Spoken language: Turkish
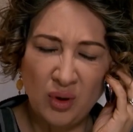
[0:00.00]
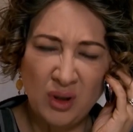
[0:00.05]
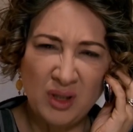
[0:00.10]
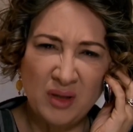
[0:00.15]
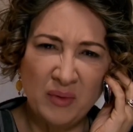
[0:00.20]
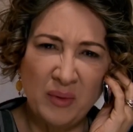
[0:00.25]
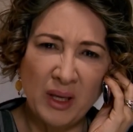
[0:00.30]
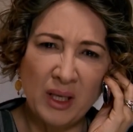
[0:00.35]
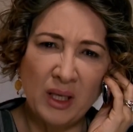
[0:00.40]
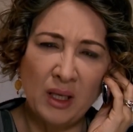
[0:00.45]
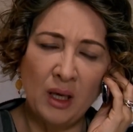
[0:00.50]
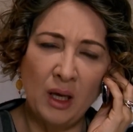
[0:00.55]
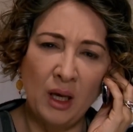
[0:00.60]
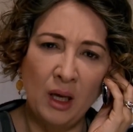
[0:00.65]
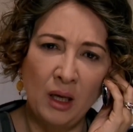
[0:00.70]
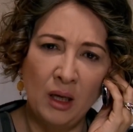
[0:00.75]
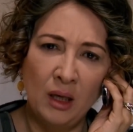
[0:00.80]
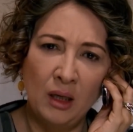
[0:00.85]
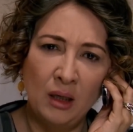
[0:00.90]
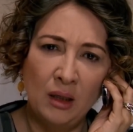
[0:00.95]
O ne demek
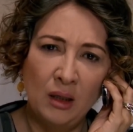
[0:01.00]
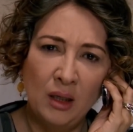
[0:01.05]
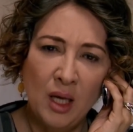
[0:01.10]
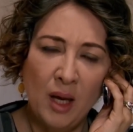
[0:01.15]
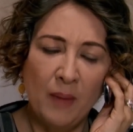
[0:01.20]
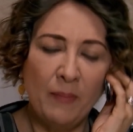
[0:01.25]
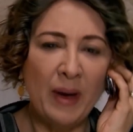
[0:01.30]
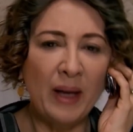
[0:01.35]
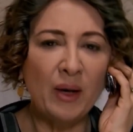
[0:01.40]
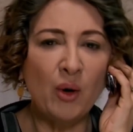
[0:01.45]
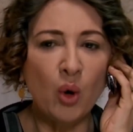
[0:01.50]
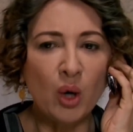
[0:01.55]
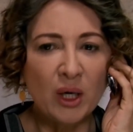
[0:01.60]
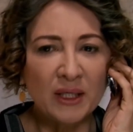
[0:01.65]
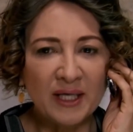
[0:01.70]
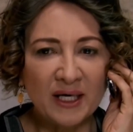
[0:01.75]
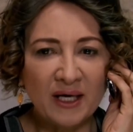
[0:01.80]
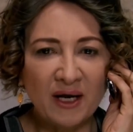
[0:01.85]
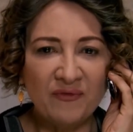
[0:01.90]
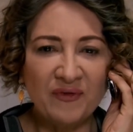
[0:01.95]
ya? Ben o
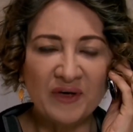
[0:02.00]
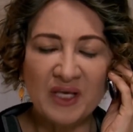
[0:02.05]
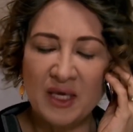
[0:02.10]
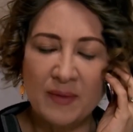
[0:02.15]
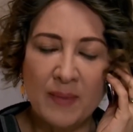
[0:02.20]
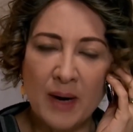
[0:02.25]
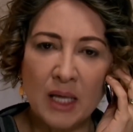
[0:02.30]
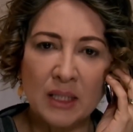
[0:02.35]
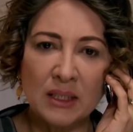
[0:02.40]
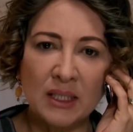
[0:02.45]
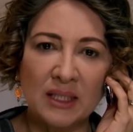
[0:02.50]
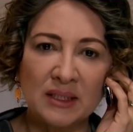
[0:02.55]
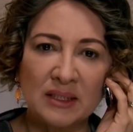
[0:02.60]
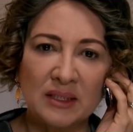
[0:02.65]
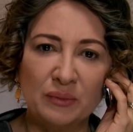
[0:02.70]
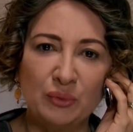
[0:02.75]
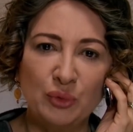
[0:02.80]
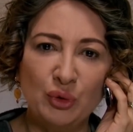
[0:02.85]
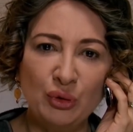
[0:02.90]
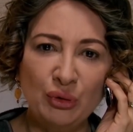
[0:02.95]
kadar lafı kime
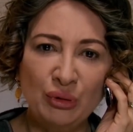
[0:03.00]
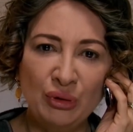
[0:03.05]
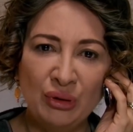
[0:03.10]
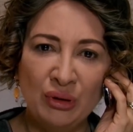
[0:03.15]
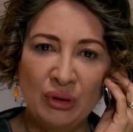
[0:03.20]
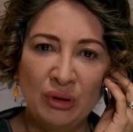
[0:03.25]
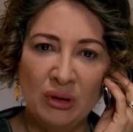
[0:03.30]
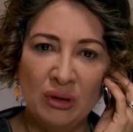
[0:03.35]
anlattım dün?